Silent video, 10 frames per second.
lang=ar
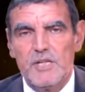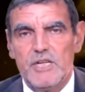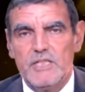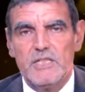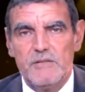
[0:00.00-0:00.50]

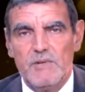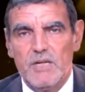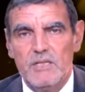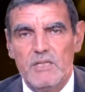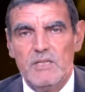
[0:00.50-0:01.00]
أشياء دسمة
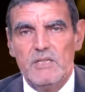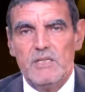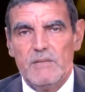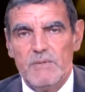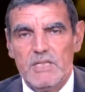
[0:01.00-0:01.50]

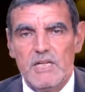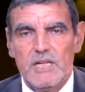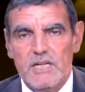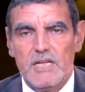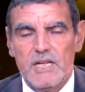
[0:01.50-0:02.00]
لماذا؟
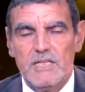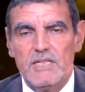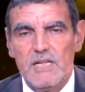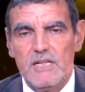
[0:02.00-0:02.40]
لأن هذا